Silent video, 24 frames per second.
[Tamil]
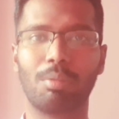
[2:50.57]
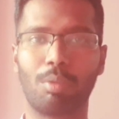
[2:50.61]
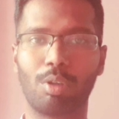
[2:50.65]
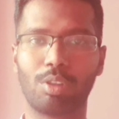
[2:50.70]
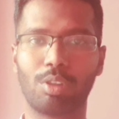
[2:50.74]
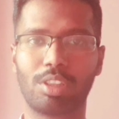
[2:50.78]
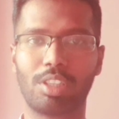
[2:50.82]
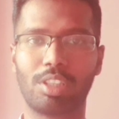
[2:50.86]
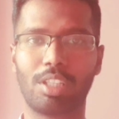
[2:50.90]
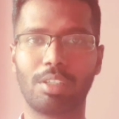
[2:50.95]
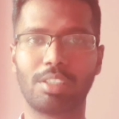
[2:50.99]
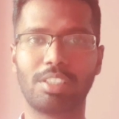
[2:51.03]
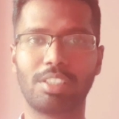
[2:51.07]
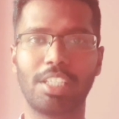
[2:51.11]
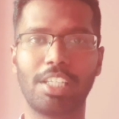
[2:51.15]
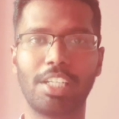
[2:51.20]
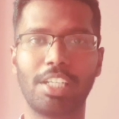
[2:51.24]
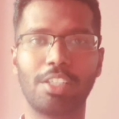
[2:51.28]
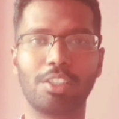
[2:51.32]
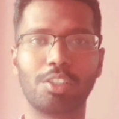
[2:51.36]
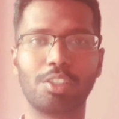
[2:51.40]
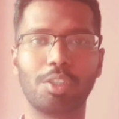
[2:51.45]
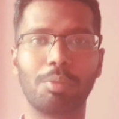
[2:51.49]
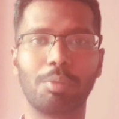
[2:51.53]
மொத்த
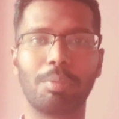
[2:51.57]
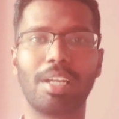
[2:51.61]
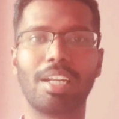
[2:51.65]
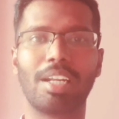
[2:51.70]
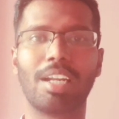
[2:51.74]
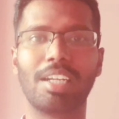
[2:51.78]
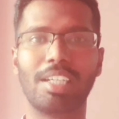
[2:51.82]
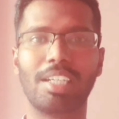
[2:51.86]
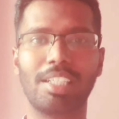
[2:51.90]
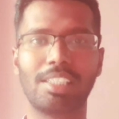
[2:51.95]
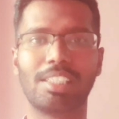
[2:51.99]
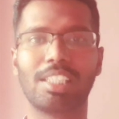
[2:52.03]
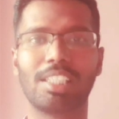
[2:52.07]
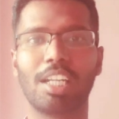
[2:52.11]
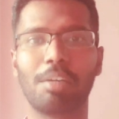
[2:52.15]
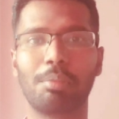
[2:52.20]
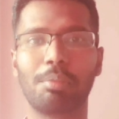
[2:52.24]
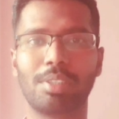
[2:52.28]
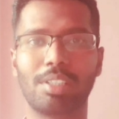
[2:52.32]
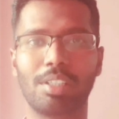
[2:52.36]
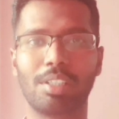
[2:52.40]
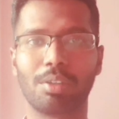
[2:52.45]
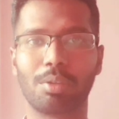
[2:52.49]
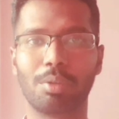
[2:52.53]
சீரீஸுமே நான்
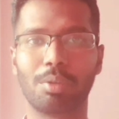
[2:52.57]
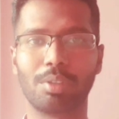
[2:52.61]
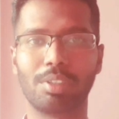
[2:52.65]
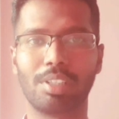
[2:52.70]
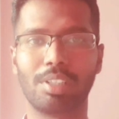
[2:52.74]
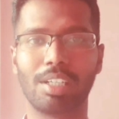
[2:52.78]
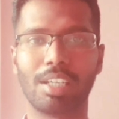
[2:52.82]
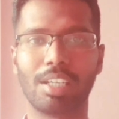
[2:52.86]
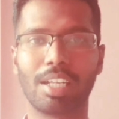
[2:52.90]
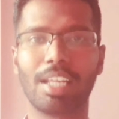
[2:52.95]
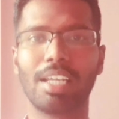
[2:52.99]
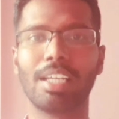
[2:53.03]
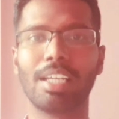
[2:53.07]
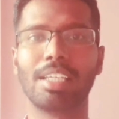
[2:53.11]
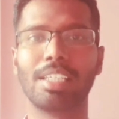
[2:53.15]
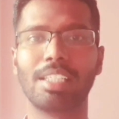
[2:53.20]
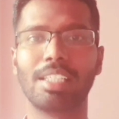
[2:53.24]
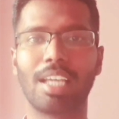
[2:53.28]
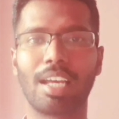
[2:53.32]
டிஸ்கிரிப்ஷனை கொடுத்துருக்குறேன்